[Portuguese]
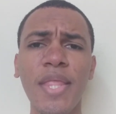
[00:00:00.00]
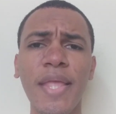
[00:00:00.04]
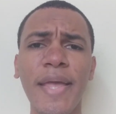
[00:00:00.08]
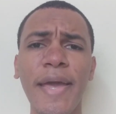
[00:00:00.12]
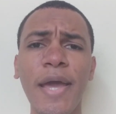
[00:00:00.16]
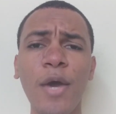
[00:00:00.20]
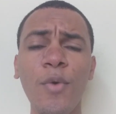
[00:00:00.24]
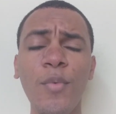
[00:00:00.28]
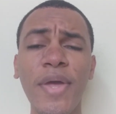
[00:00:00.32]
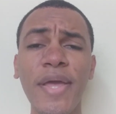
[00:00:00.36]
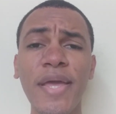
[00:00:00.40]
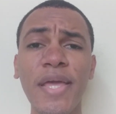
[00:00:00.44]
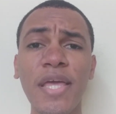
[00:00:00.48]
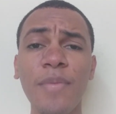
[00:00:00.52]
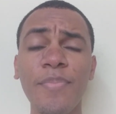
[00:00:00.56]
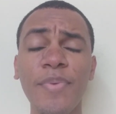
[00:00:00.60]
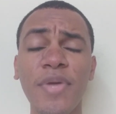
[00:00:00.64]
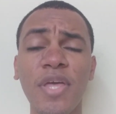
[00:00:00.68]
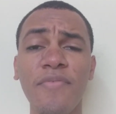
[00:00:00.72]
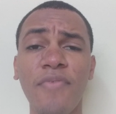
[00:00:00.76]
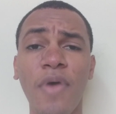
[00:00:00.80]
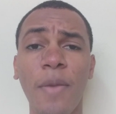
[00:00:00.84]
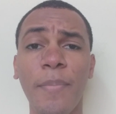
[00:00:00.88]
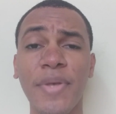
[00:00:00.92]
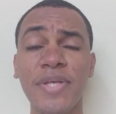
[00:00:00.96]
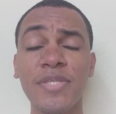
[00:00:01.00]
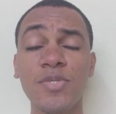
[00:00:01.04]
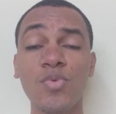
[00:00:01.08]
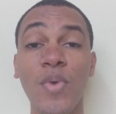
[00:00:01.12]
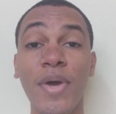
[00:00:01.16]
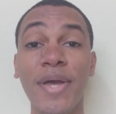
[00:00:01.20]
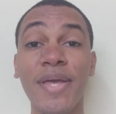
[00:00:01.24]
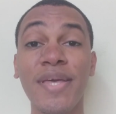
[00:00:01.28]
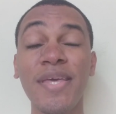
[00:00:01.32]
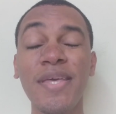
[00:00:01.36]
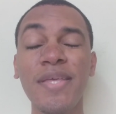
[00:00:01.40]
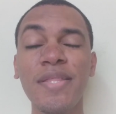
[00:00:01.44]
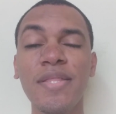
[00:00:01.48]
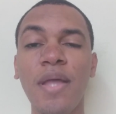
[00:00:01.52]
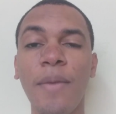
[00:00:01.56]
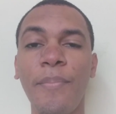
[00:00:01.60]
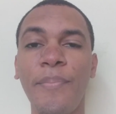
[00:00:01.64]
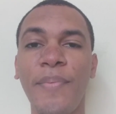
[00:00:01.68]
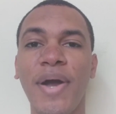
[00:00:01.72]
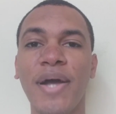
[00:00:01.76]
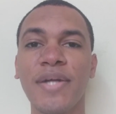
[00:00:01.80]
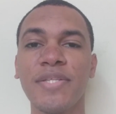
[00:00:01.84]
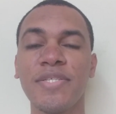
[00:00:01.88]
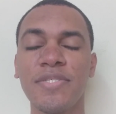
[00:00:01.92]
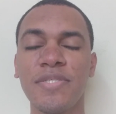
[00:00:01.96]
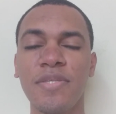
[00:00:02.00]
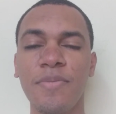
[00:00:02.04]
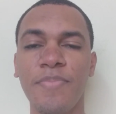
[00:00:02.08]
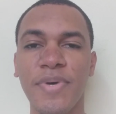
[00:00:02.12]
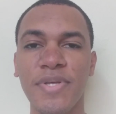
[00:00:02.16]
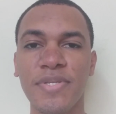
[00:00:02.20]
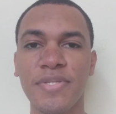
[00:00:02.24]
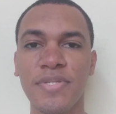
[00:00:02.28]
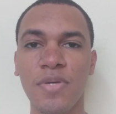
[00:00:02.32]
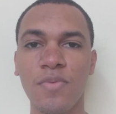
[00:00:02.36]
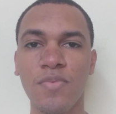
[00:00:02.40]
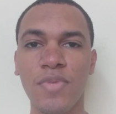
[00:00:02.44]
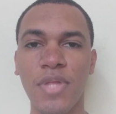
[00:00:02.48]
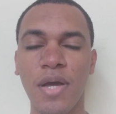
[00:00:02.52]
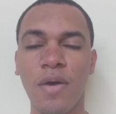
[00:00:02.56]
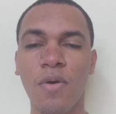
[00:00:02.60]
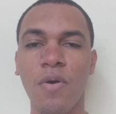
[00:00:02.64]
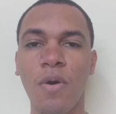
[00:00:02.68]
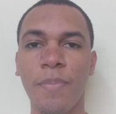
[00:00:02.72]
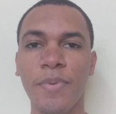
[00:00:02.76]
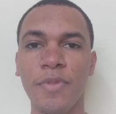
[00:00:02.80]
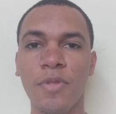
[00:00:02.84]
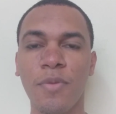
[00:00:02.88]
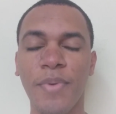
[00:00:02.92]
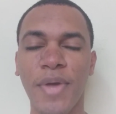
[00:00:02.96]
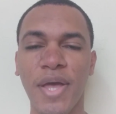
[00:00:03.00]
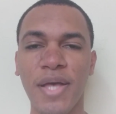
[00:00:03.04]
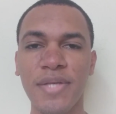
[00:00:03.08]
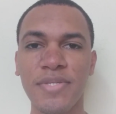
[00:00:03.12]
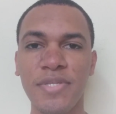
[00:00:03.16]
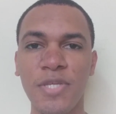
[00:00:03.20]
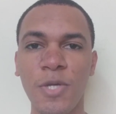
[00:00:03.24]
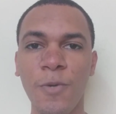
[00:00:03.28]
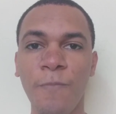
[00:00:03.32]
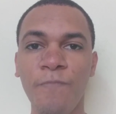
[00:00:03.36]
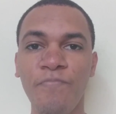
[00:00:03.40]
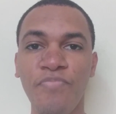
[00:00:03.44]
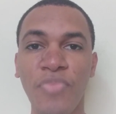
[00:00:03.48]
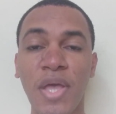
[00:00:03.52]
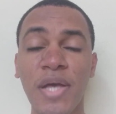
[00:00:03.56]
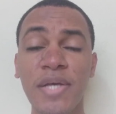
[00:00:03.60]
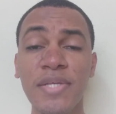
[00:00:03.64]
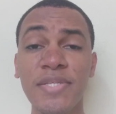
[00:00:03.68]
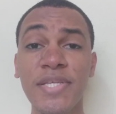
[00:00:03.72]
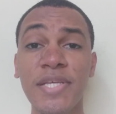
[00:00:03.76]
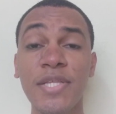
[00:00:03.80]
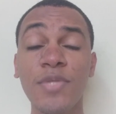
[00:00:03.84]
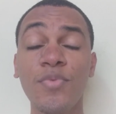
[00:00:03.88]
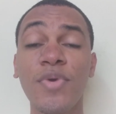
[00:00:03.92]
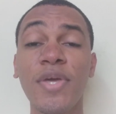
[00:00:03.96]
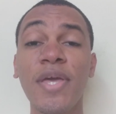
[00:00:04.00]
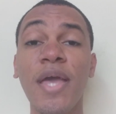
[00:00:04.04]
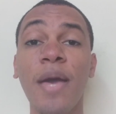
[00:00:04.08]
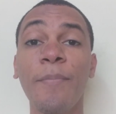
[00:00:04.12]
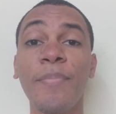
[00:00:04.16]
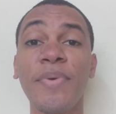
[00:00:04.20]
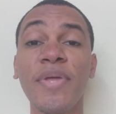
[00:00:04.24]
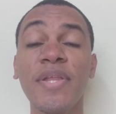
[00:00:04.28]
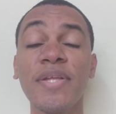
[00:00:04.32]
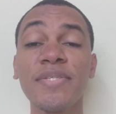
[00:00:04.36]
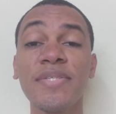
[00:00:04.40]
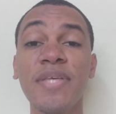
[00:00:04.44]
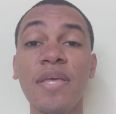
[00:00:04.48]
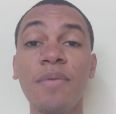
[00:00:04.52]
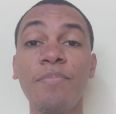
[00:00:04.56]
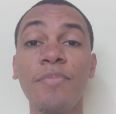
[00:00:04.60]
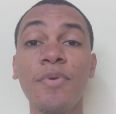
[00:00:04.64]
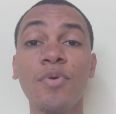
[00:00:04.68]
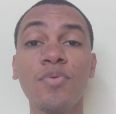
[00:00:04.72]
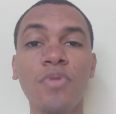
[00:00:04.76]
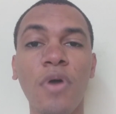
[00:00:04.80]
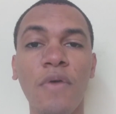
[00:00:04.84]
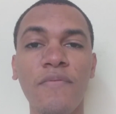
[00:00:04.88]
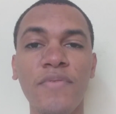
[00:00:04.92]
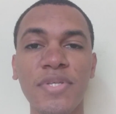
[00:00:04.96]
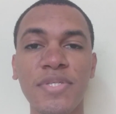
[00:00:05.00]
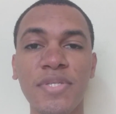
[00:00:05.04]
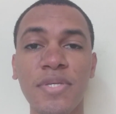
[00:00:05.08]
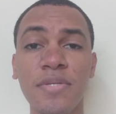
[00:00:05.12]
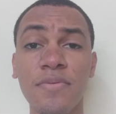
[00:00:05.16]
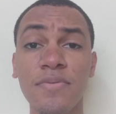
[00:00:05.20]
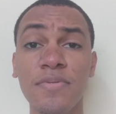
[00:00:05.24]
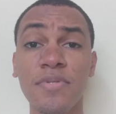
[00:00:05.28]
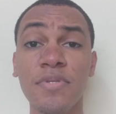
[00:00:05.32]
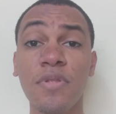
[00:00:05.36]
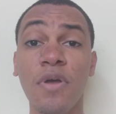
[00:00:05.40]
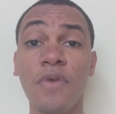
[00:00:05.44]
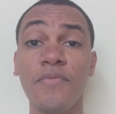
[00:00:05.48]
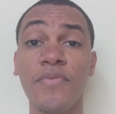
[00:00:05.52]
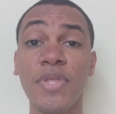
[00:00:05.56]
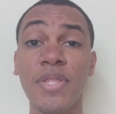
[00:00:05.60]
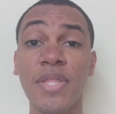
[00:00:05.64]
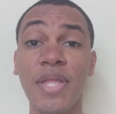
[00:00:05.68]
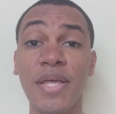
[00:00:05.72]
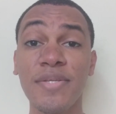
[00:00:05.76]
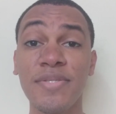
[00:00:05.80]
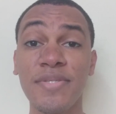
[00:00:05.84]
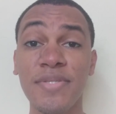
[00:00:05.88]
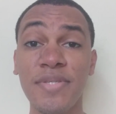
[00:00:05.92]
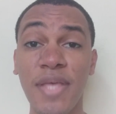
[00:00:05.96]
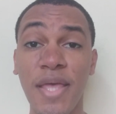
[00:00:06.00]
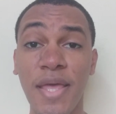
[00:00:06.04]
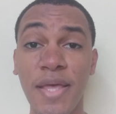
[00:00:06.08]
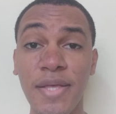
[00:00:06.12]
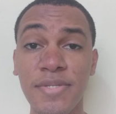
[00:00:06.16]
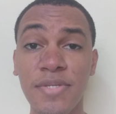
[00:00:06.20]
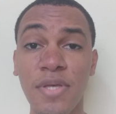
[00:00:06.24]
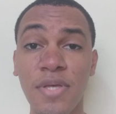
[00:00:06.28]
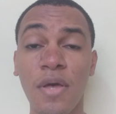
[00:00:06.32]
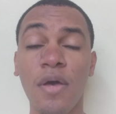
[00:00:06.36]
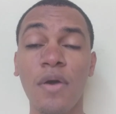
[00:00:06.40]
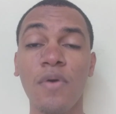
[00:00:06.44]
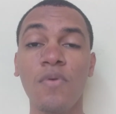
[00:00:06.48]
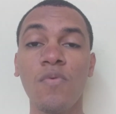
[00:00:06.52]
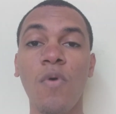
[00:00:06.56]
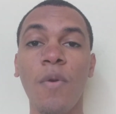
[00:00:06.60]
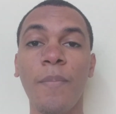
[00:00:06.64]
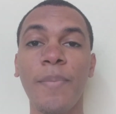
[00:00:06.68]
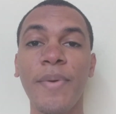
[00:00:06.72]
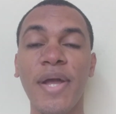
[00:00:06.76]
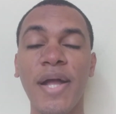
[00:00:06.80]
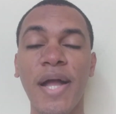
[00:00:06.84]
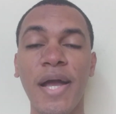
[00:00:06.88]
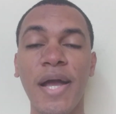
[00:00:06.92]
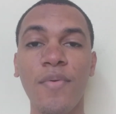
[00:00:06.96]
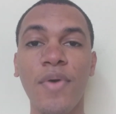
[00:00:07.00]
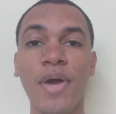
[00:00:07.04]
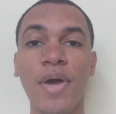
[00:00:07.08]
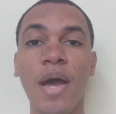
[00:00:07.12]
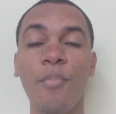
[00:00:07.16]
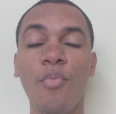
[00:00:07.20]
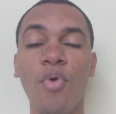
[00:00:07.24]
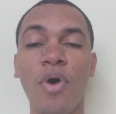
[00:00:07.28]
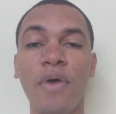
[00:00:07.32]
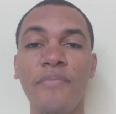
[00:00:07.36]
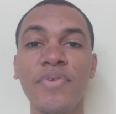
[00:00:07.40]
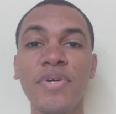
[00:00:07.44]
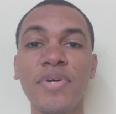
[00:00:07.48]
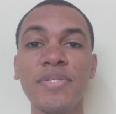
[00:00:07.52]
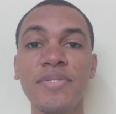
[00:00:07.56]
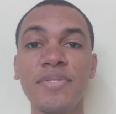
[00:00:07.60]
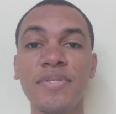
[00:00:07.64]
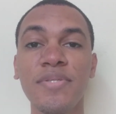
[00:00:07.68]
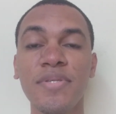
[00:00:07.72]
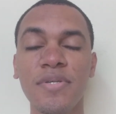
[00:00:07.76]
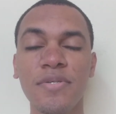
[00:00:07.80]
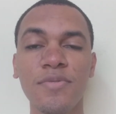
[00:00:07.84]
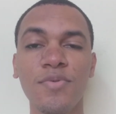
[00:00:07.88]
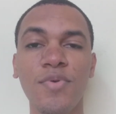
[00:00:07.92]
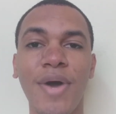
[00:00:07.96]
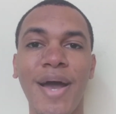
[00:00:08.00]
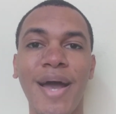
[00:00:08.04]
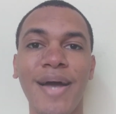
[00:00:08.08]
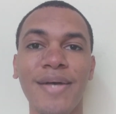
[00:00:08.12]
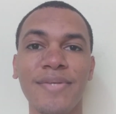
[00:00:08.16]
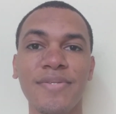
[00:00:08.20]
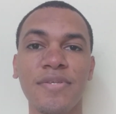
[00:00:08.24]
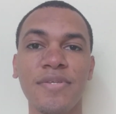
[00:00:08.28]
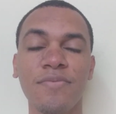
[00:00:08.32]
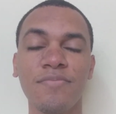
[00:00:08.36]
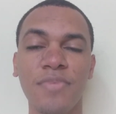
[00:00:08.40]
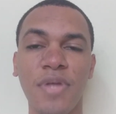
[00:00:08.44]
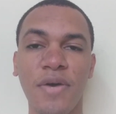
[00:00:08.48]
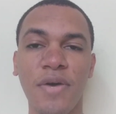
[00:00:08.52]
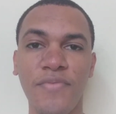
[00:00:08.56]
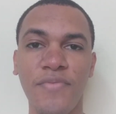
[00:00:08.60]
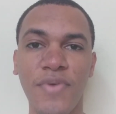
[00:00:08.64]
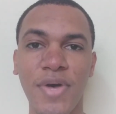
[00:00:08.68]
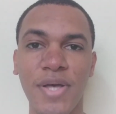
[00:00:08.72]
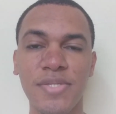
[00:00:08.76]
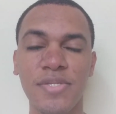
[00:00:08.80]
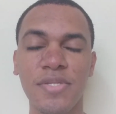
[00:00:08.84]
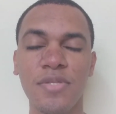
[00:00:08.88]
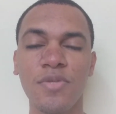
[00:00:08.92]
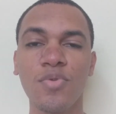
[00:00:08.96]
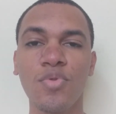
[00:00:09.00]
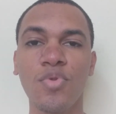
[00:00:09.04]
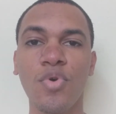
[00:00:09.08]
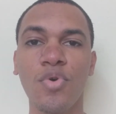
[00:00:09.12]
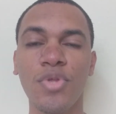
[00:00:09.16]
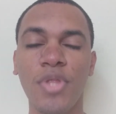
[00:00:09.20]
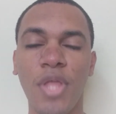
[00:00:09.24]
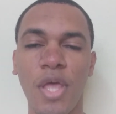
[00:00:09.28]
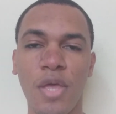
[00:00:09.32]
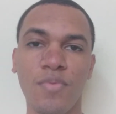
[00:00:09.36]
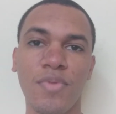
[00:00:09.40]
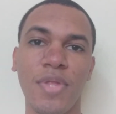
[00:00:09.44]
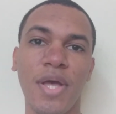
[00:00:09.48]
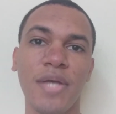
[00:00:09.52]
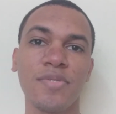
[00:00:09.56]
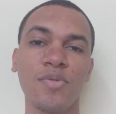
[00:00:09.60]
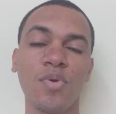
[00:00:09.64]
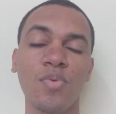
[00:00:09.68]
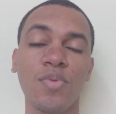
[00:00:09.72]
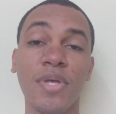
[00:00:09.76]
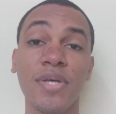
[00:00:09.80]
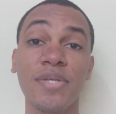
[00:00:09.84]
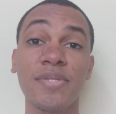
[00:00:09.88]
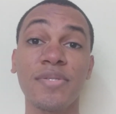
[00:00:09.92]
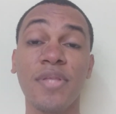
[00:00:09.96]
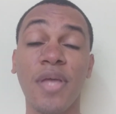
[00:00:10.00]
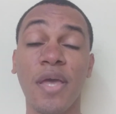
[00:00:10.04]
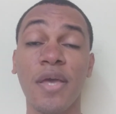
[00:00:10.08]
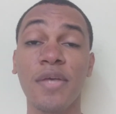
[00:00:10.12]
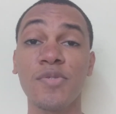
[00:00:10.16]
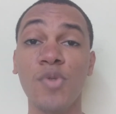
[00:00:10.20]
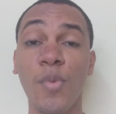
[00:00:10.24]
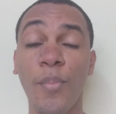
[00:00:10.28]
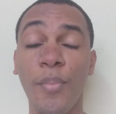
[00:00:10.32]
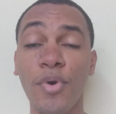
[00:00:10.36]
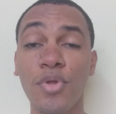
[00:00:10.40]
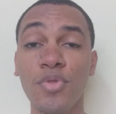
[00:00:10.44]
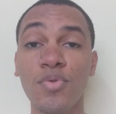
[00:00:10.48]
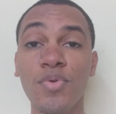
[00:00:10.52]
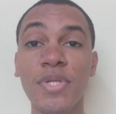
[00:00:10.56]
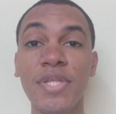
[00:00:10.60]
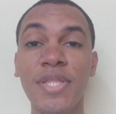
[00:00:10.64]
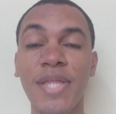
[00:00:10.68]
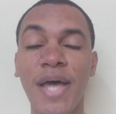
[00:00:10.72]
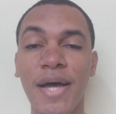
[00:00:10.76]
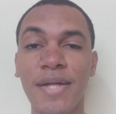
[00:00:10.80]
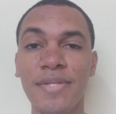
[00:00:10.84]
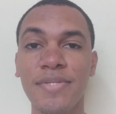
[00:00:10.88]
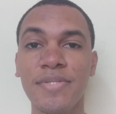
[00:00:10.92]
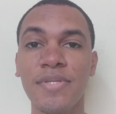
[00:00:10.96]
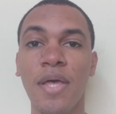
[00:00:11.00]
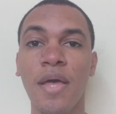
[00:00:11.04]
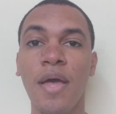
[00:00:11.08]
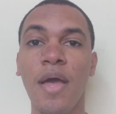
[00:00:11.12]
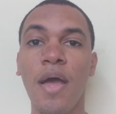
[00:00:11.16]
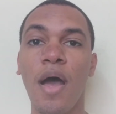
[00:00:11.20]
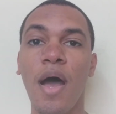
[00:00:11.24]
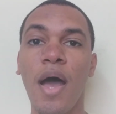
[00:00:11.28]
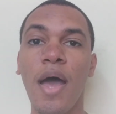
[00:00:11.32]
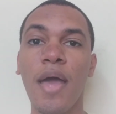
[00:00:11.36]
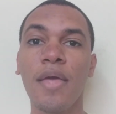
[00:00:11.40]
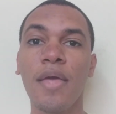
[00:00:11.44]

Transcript: é uma equipe que vai para sua quinta participação na Copa do Brasil, sendo que apenas em 1996 o Operário acabou avançando à segunda fase do torneio. Nas outras três oportunidades, a